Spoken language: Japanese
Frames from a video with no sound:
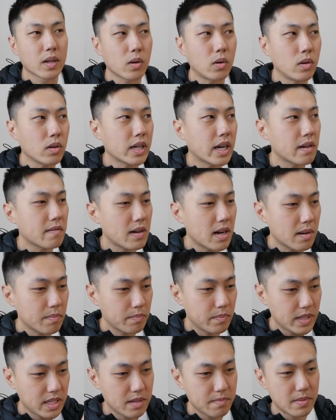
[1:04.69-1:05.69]
今回は
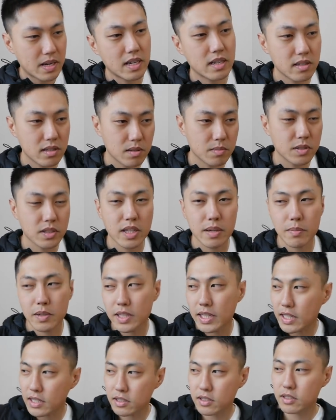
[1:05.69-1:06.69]
ミニマリズムでも
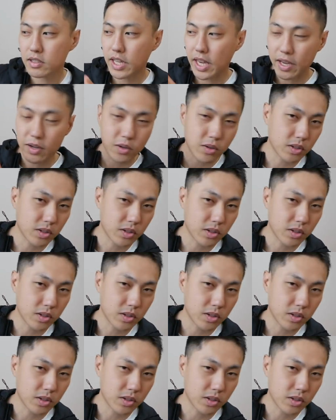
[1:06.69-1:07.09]
なく健